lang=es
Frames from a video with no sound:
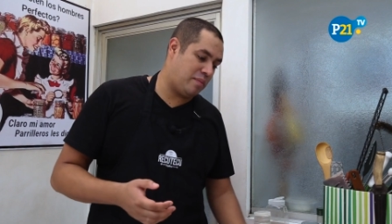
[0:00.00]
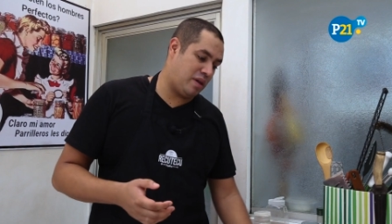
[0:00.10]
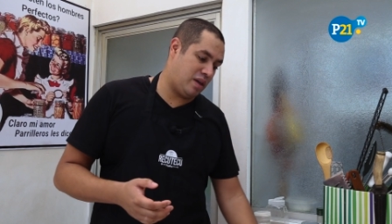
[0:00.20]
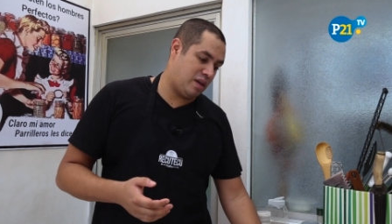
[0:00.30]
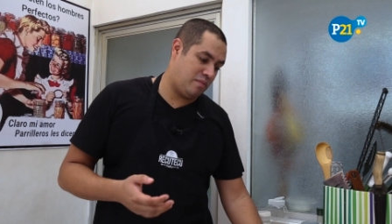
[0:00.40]
que
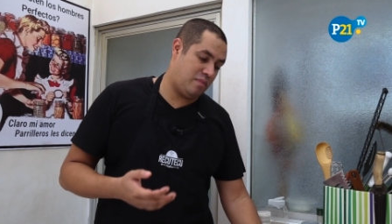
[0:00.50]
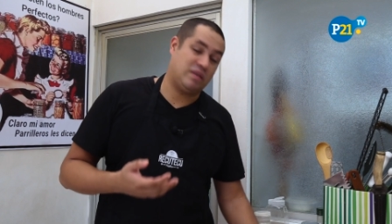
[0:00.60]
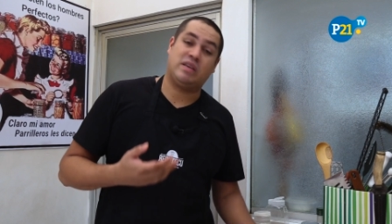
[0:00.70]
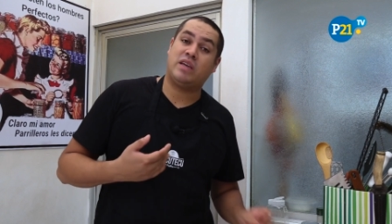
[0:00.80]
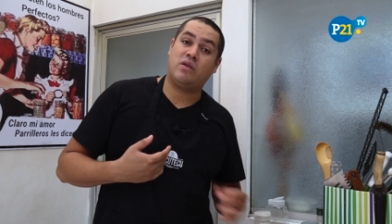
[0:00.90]
me,
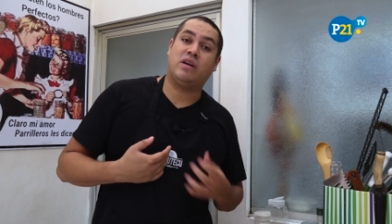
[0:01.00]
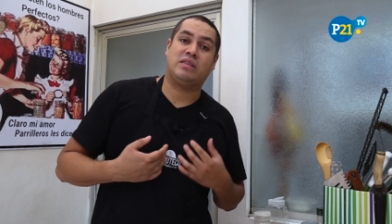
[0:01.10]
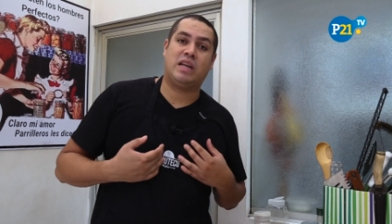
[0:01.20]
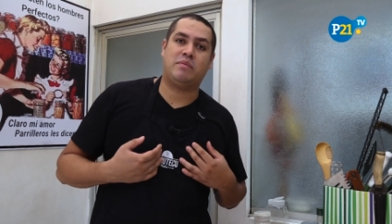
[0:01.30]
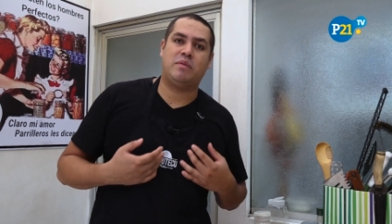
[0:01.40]
enseñaron a
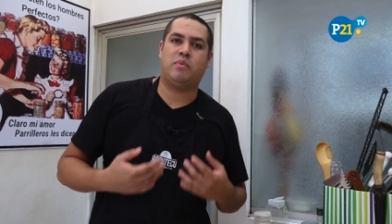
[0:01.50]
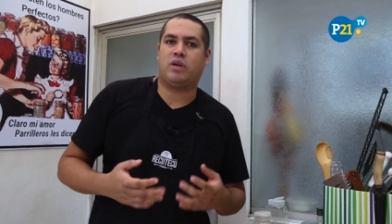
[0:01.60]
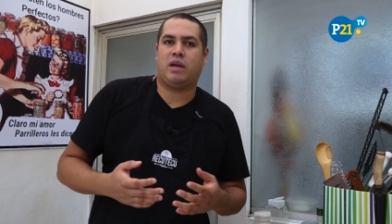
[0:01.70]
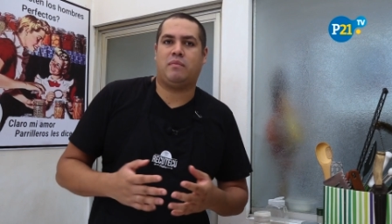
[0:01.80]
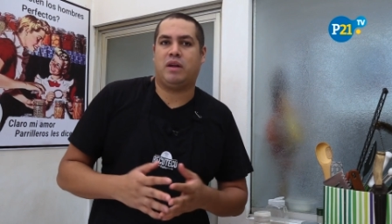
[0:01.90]
hacer a mí,
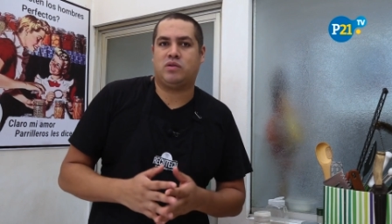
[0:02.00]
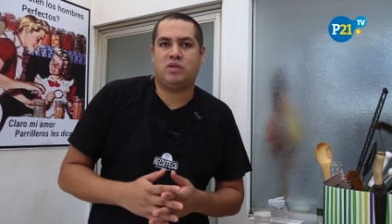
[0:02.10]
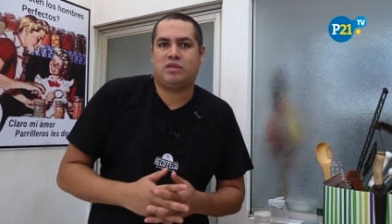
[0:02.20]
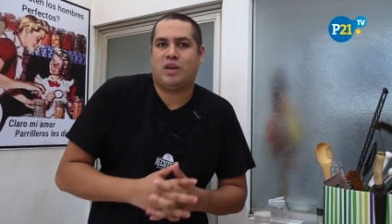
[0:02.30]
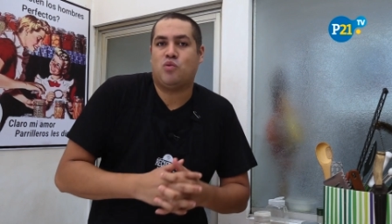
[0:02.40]
porque
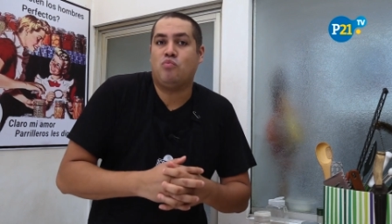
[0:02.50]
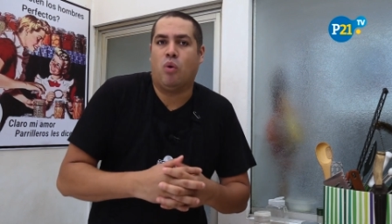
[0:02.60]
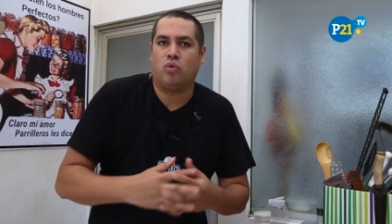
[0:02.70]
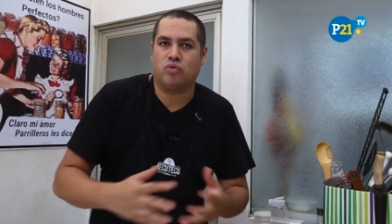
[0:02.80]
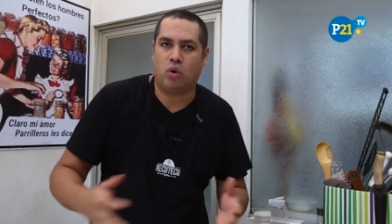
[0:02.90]
versiones hay un
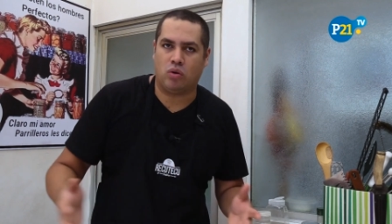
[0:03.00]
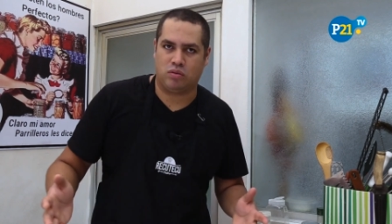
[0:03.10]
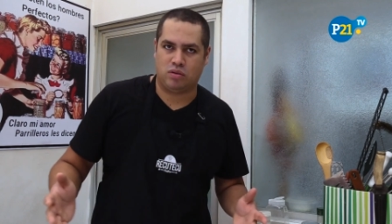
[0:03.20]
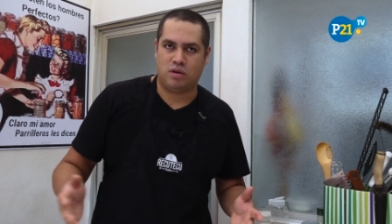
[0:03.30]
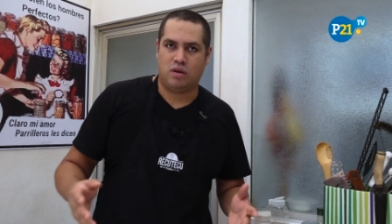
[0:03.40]
montón.
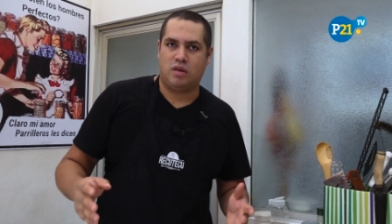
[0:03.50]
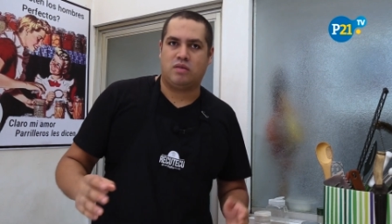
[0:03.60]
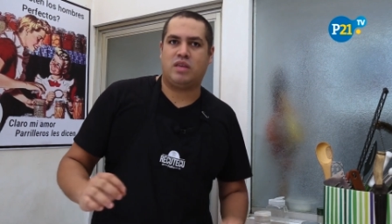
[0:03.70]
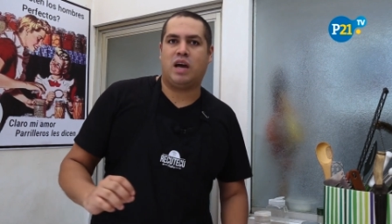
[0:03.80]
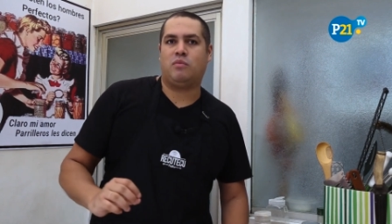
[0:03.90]

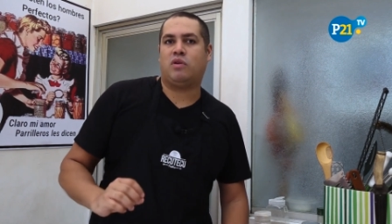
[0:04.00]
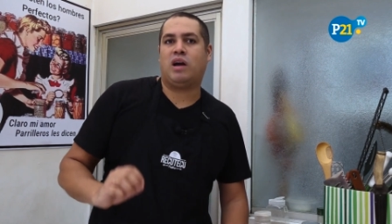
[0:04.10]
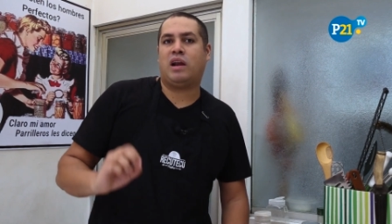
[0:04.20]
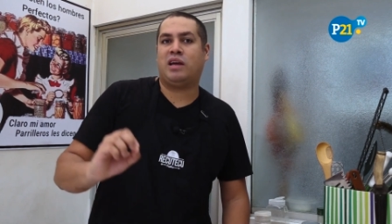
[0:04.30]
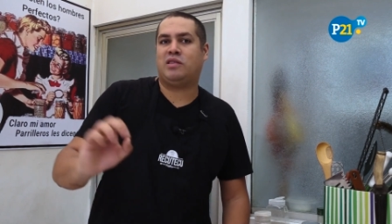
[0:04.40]
Digamos,
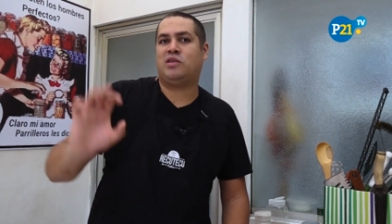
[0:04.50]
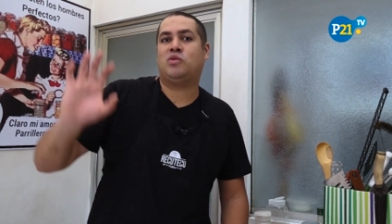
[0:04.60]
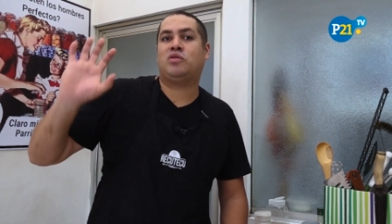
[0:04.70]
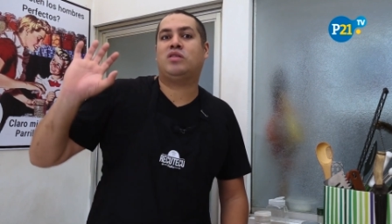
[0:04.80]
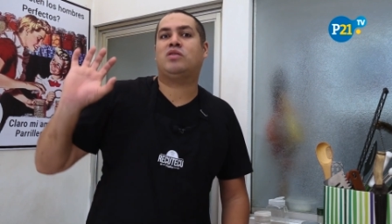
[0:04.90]
cada
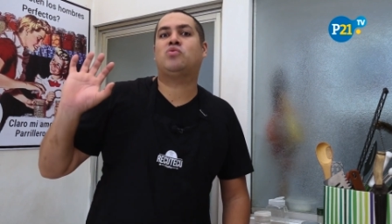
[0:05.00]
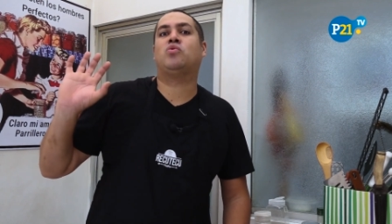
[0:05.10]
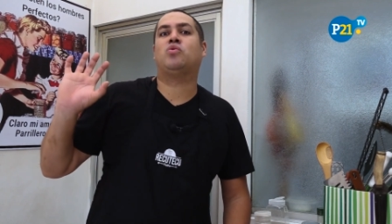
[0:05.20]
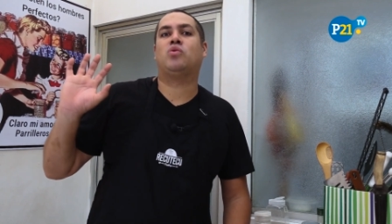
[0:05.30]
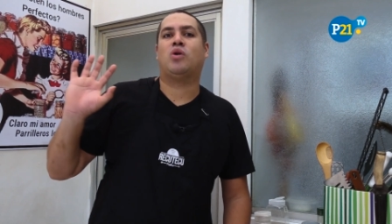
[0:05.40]
argentino tiene
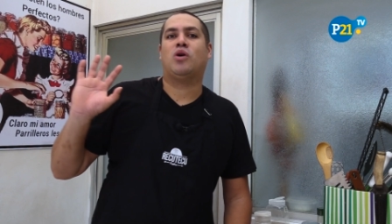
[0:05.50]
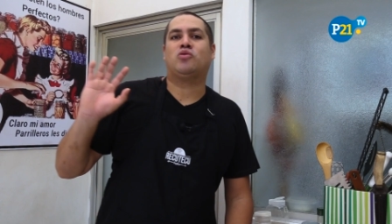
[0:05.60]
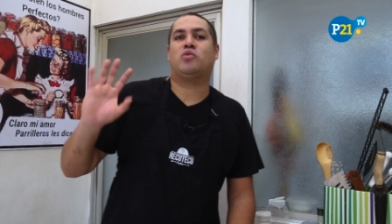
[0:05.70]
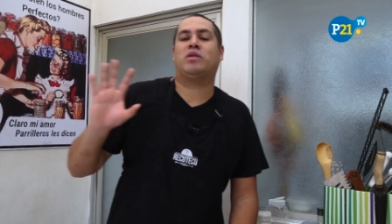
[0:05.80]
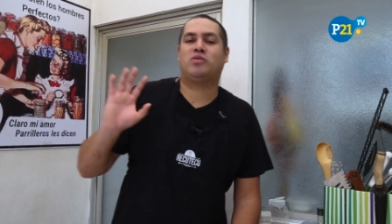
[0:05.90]
su,
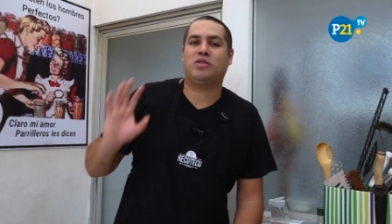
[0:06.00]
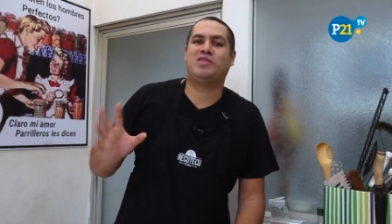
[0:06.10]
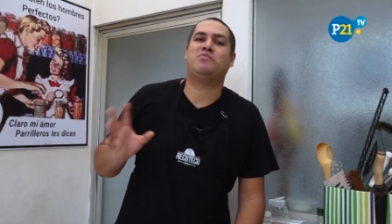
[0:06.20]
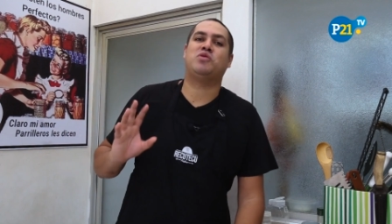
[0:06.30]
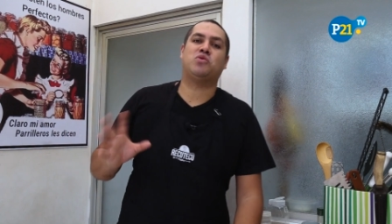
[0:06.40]
su versión de
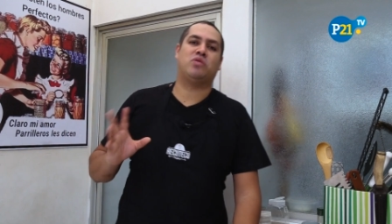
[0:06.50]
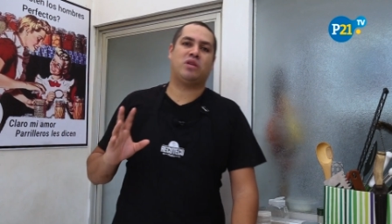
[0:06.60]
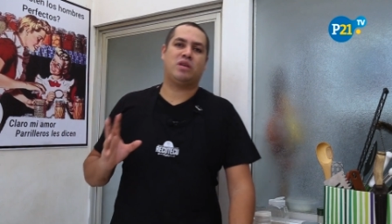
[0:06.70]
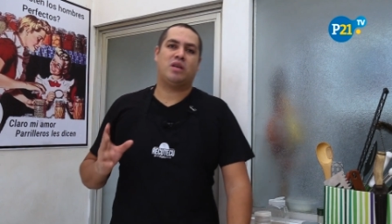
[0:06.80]
chimichurri.